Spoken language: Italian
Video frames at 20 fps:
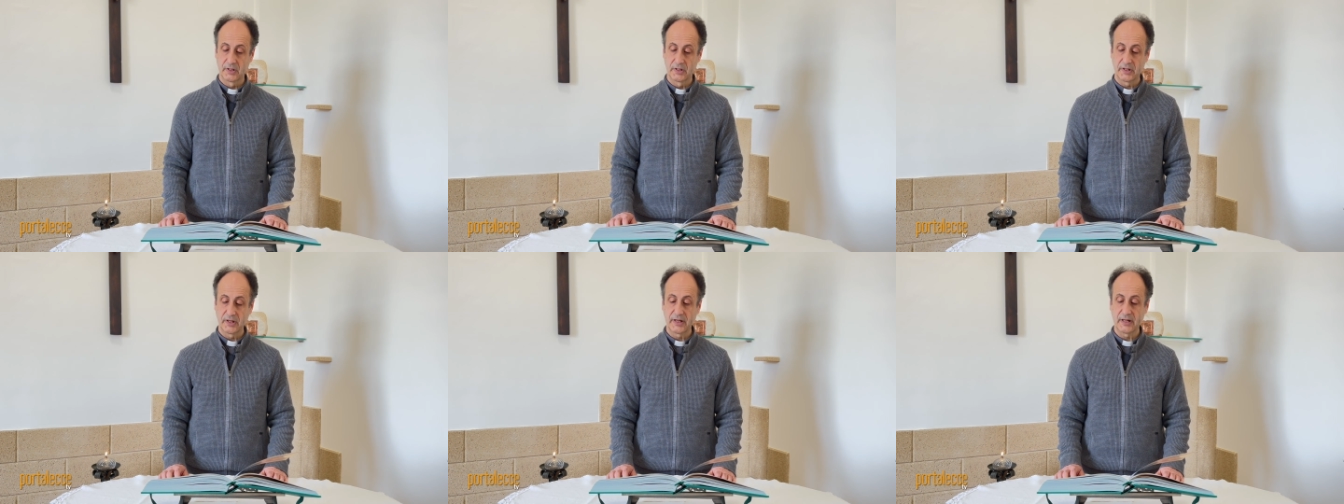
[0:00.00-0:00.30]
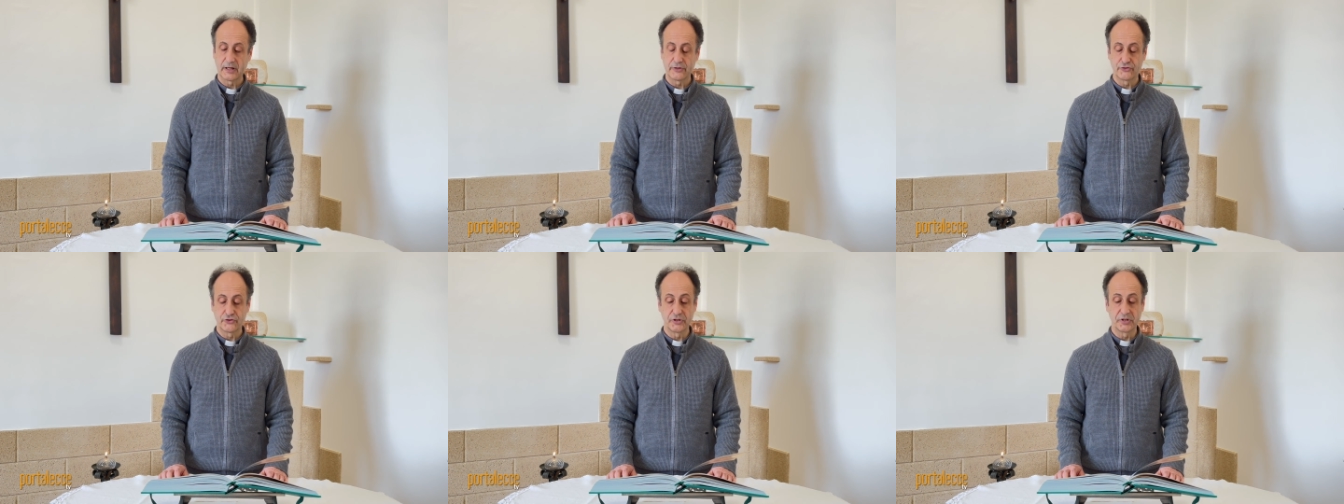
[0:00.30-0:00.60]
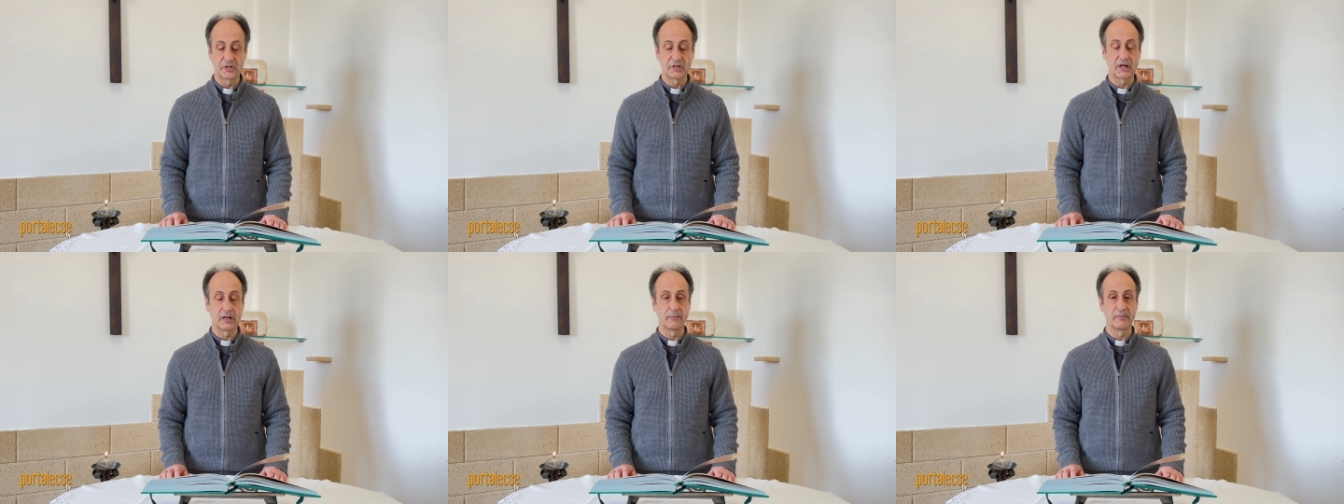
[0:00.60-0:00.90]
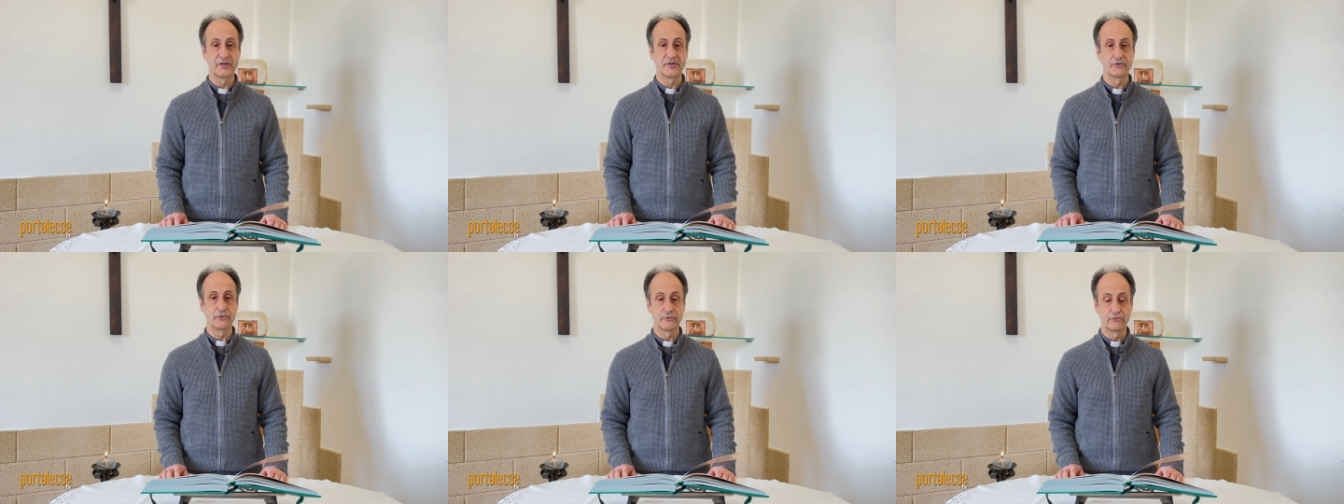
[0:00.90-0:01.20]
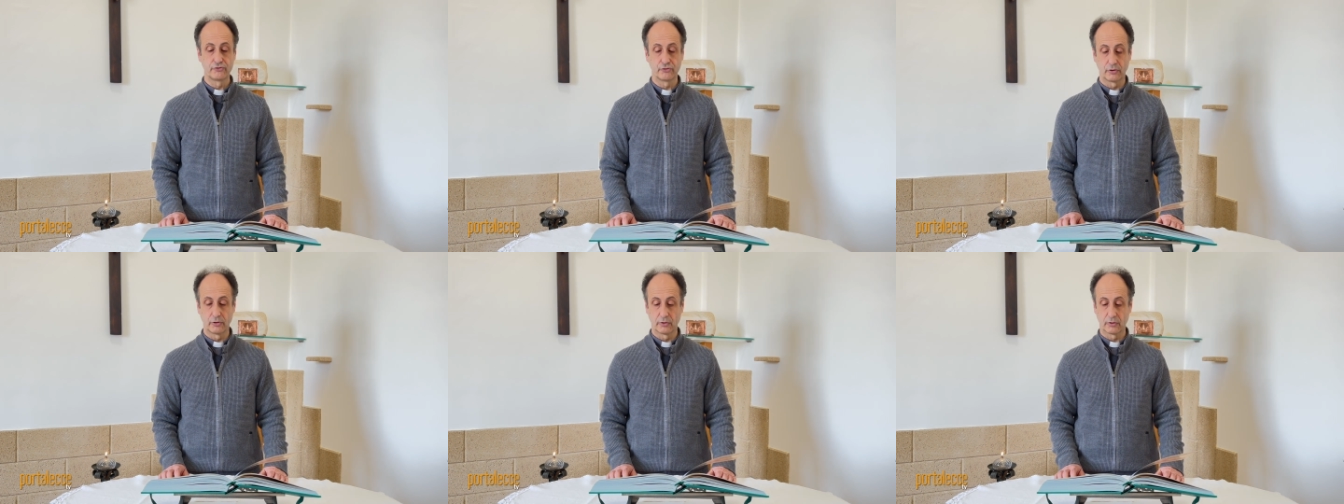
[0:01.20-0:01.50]
Era circa
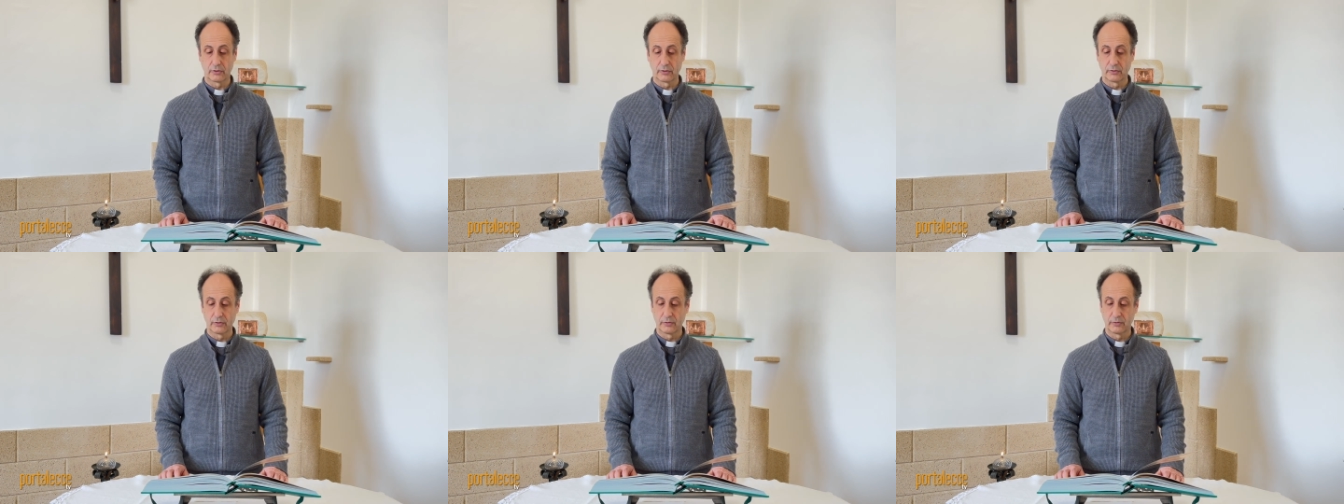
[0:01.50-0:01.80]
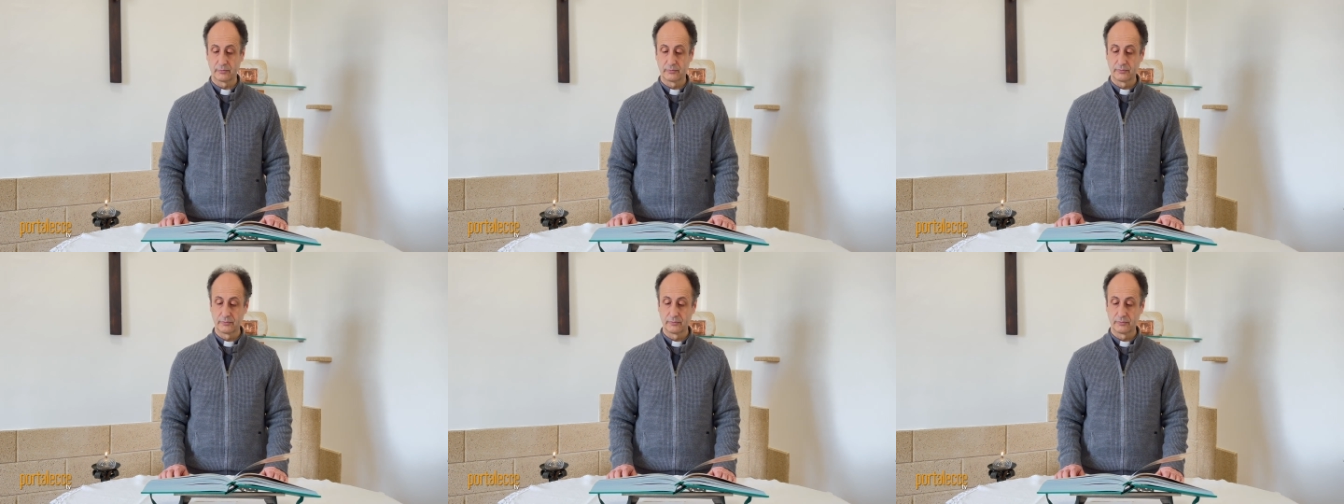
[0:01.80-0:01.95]
mezzogiorno.